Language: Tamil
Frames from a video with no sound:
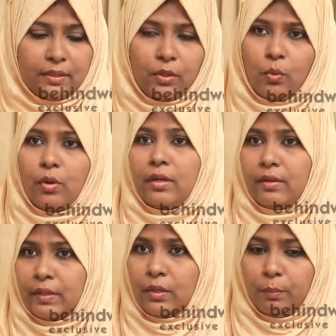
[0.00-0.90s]
வந்து ரோடு
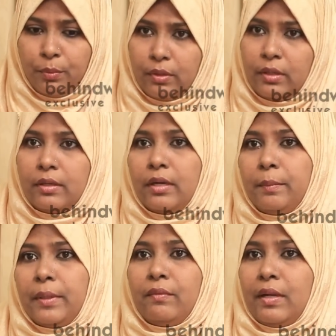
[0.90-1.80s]
வரைக்கும் புரண்டுக்கிட்டு
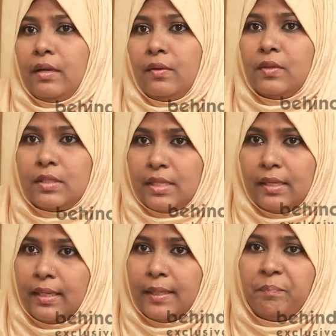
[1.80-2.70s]
ரெண்டு பேர் வர்ற அளவுக்கு
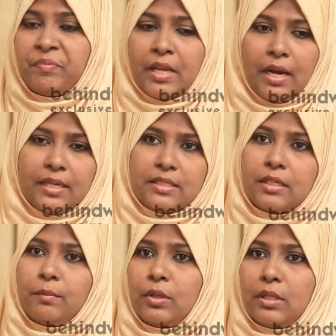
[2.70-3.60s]
சண்டை
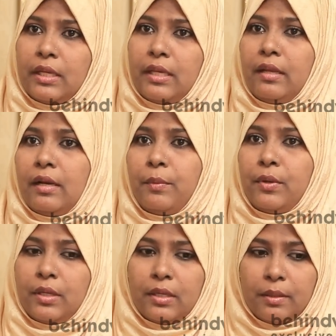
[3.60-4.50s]
அடிச்சுக்கிட்டு முகத்தில் கீரல்
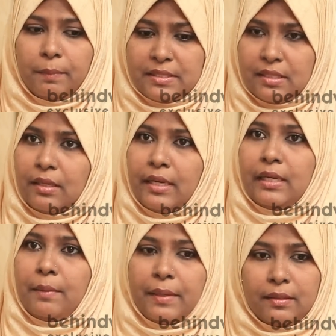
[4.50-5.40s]
போட்டுக்கிறது பசங்க
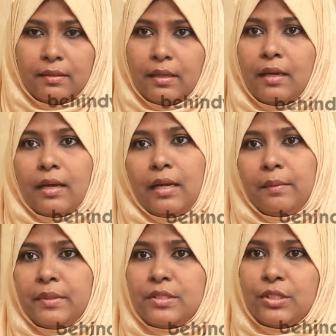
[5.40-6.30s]
நைட்டில் படுத்திருந்தாங்கன்னா
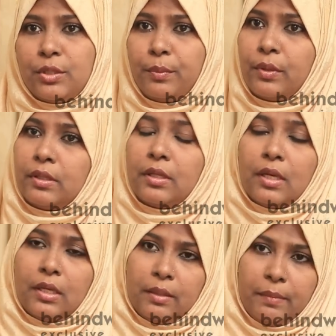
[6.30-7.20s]
காலை மிரிச்சுக்கிட்டு போகிறது
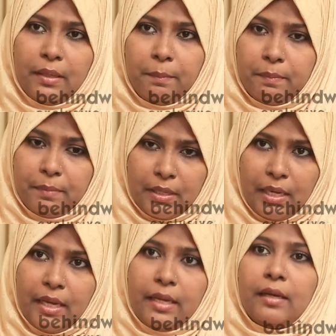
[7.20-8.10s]
இந்த மாதிரி
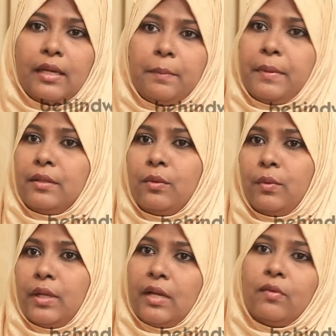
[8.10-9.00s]
காயங்கள்
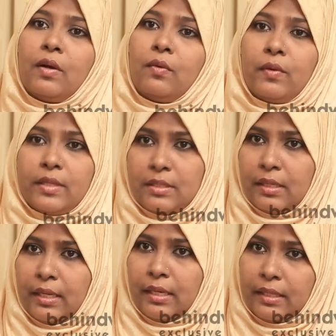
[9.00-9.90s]
ஏற்படுத்தக்கூடிய அளவுக்கு அவங்களுடைய
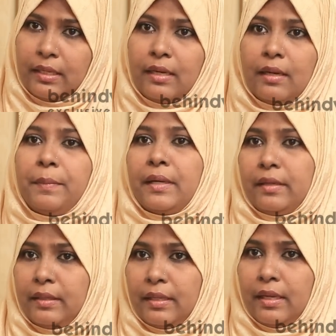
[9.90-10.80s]
சண்டைகள் எதனால
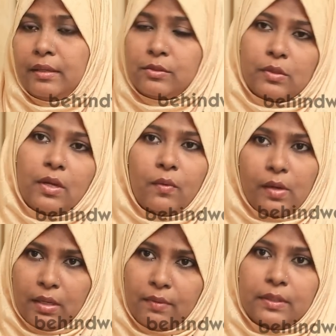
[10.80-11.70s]
பண ரீதியான்னு சொல்லிட்டு அவங்க
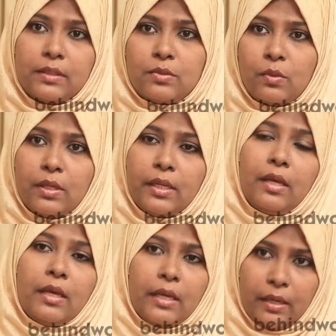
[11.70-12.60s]
அக்கா வந்து சொல்லி
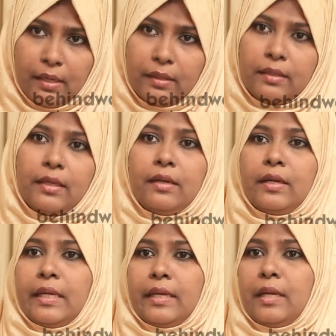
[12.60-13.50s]
அழுது
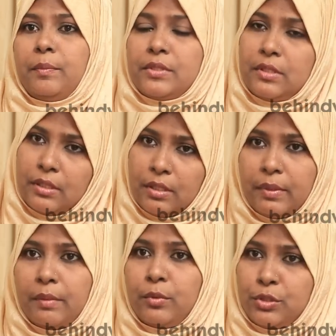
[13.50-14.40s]
என்னை கைப்பிடிச்சு நீ
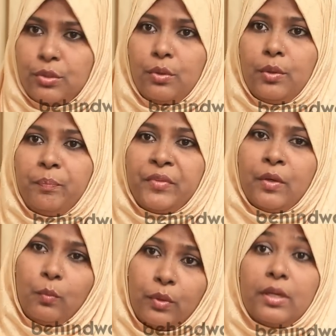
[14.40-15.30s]
திருமணம் முடிச்சுக்கோ
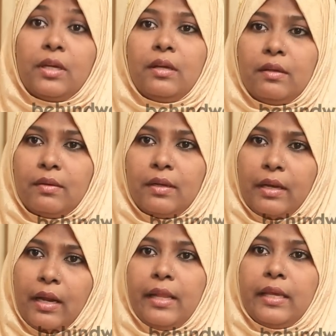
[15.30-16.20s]
உனக்கு
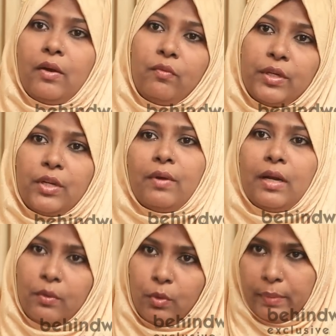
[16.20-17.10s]
நாளைக்கு அவன்
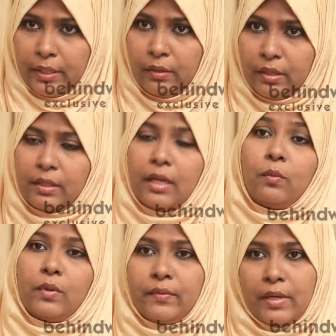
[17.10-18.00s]
விட்டுருவான்ற ஒரு பயம்
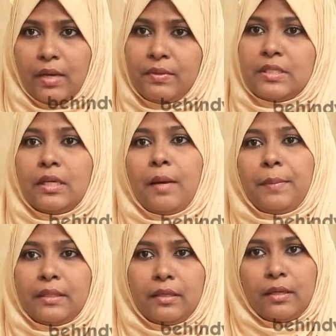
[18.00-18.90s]
இருந்தாலும் உன்னை நான் வச்சு
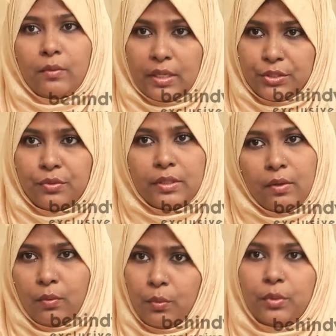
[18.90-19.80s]
காப்பாத்துறன்ற ஒரு அஷூரிட்டி
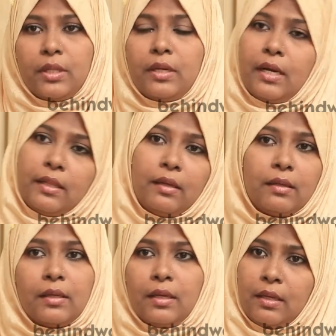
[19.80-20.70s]
அவங்க கொடுத்ததுனால தான்
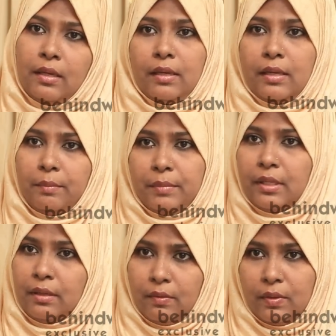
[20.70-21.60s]
நம்பி
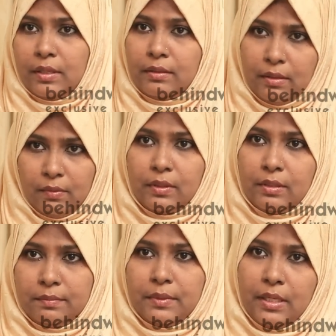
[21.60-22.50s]
அவங்கள அவங்க
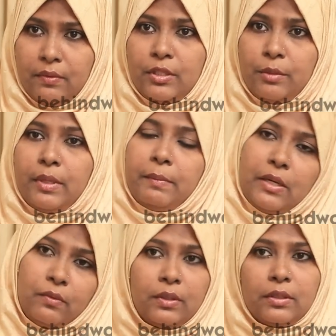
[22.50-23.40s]
ஏற்கனவே
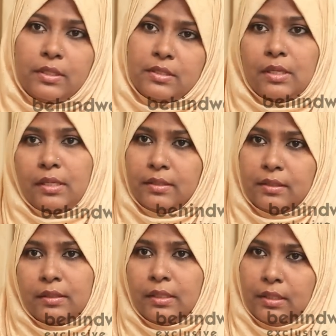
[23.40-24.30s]
திருமணமானவங்க தெரிஞ்சு நான்
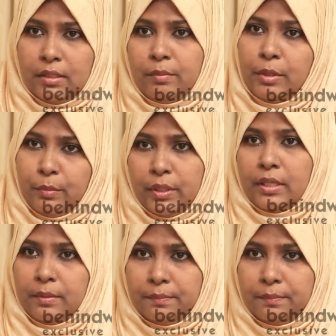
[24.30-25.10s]
திருமணம் முடிக்கிறேன்